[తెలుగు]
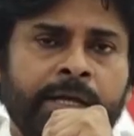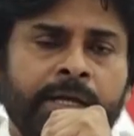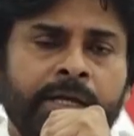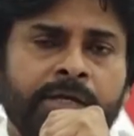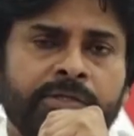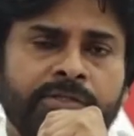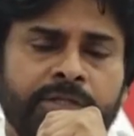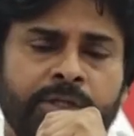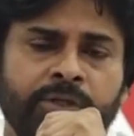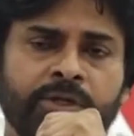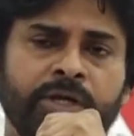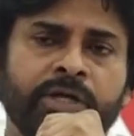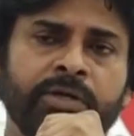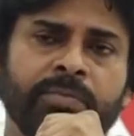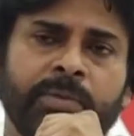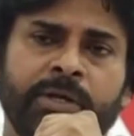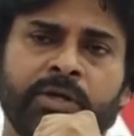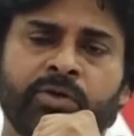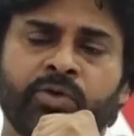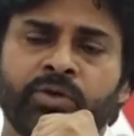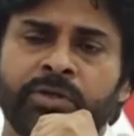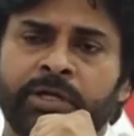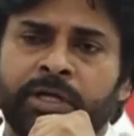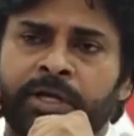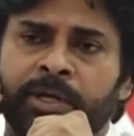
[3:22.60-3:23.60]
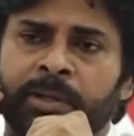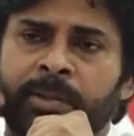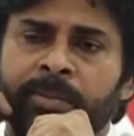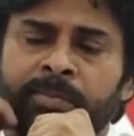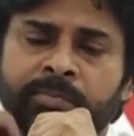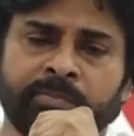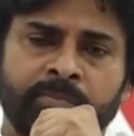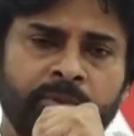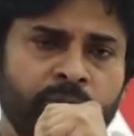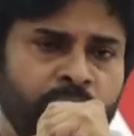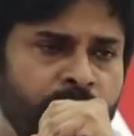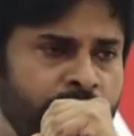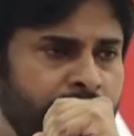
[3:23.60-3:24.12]
సో అందుకని మనకున్న
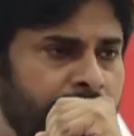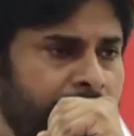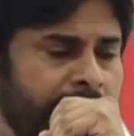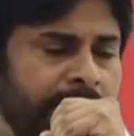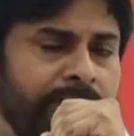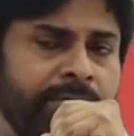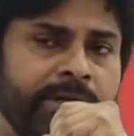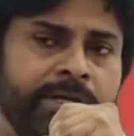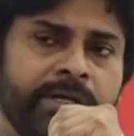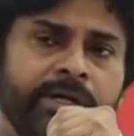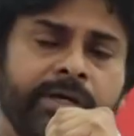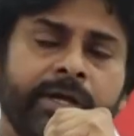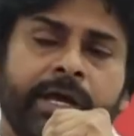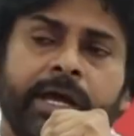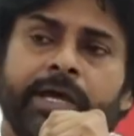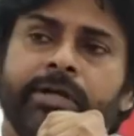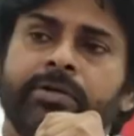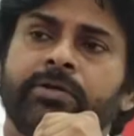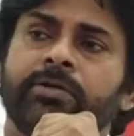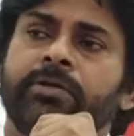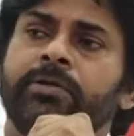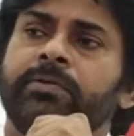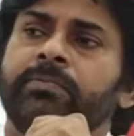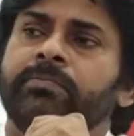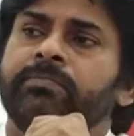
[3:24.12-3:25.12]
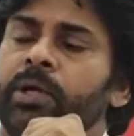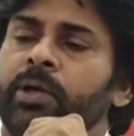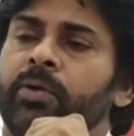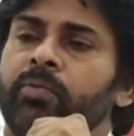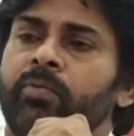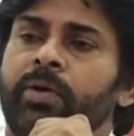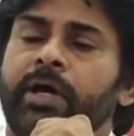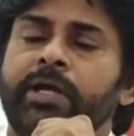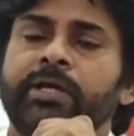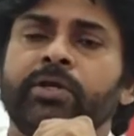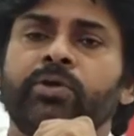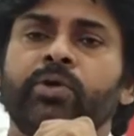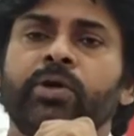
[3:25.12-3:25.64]
ముగ్గురు బలమైన నాయకులు
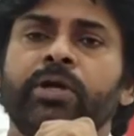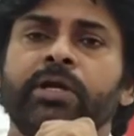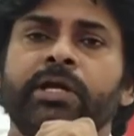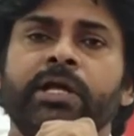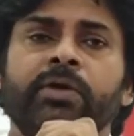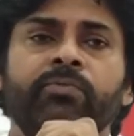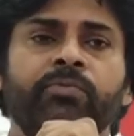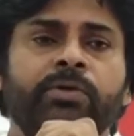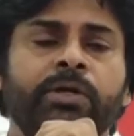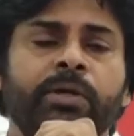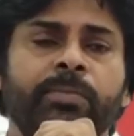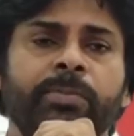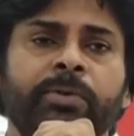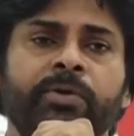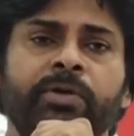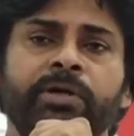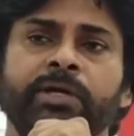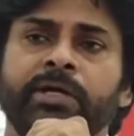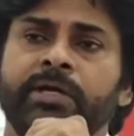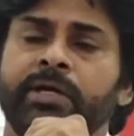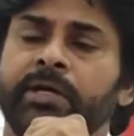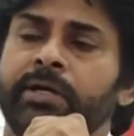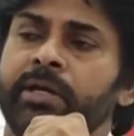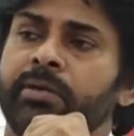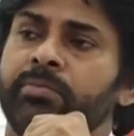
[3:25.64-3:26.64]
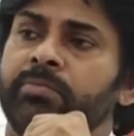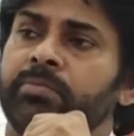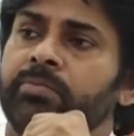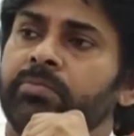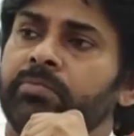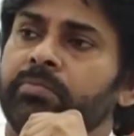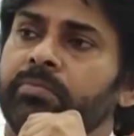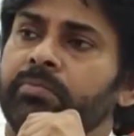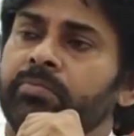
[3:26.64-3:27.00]
వారికి కూడా నా విన్నపం ఏంటంటే నేను